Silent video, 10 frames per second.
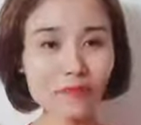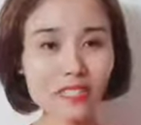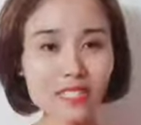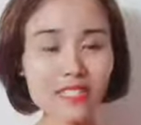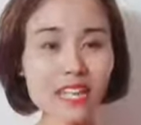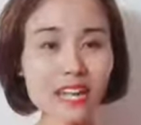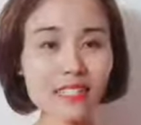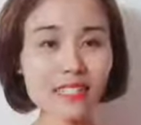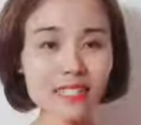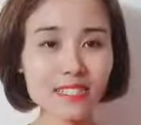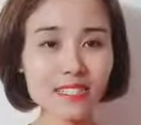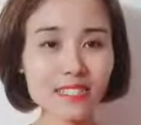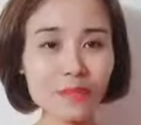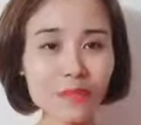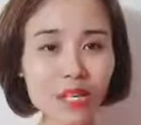sẵn sàng để
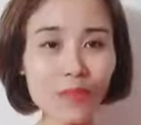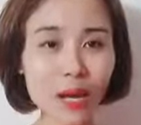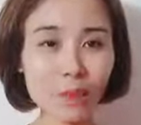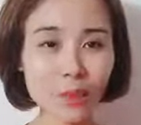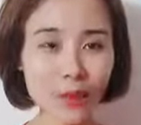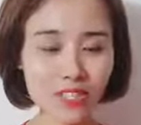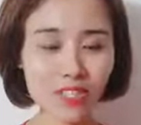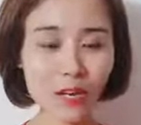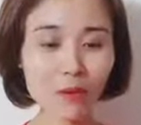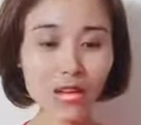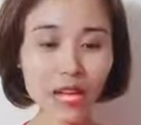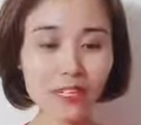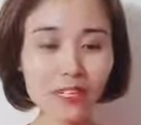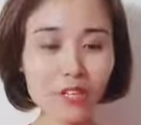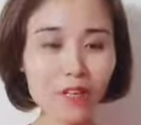bước qua mọi rào
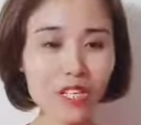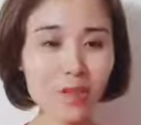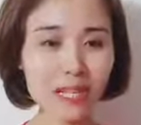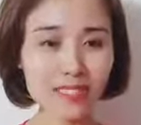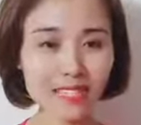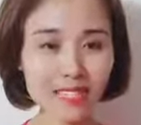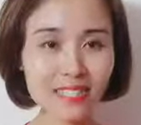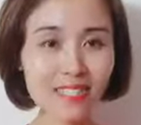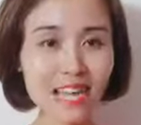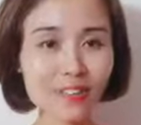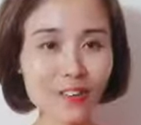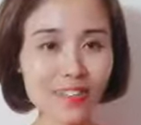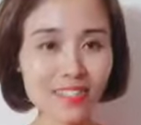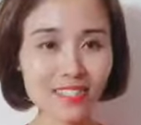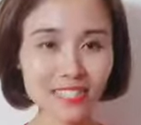cản nếu như bạn sẵn sàng
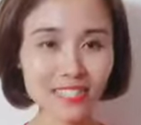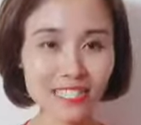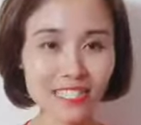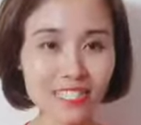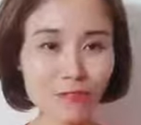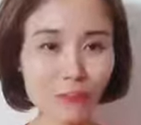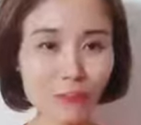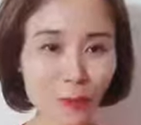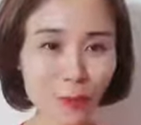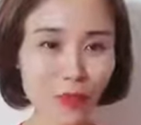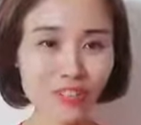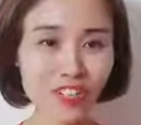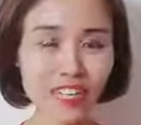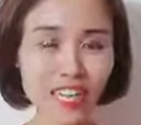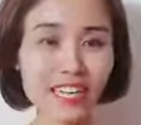đón nhận giá trị vô cùng tuyệt
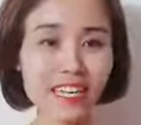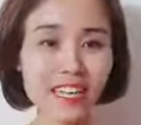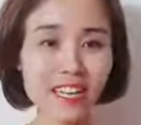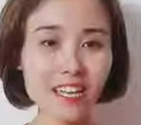vời này